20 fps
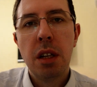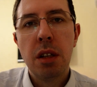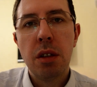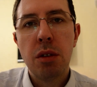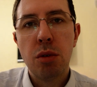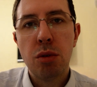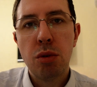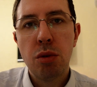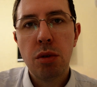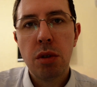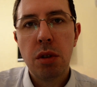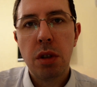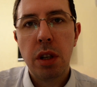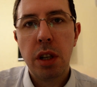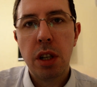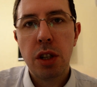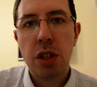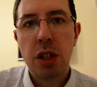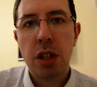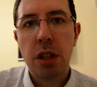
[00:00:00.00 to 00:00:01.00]
Но тут э,
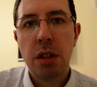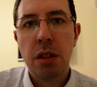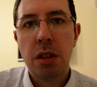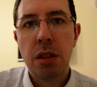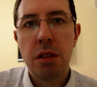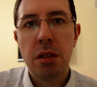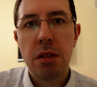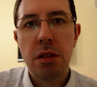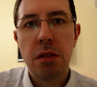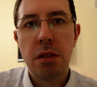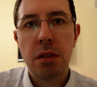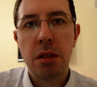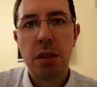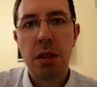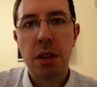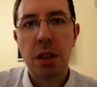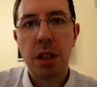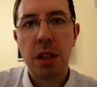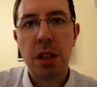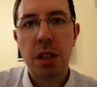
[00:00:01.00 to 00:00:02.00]
решил, э,
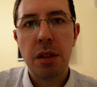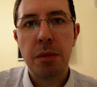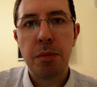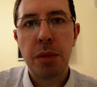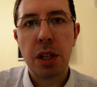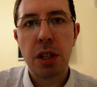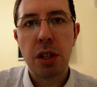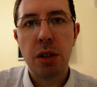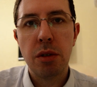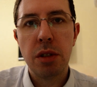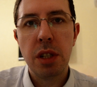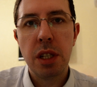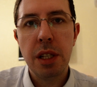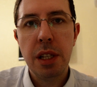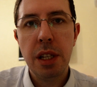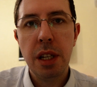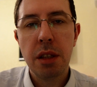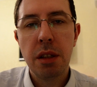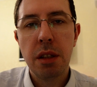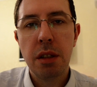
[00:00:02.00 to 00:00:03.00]
когда прошло 10
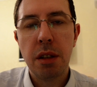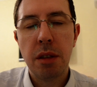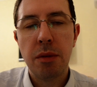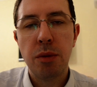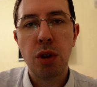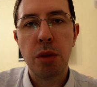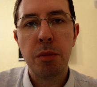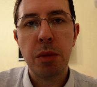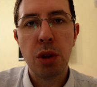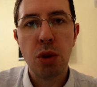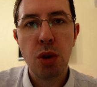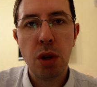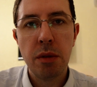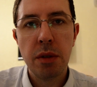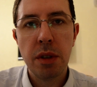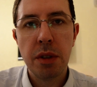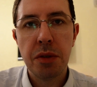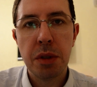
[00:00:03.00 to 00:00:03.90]
лет, оформить новый.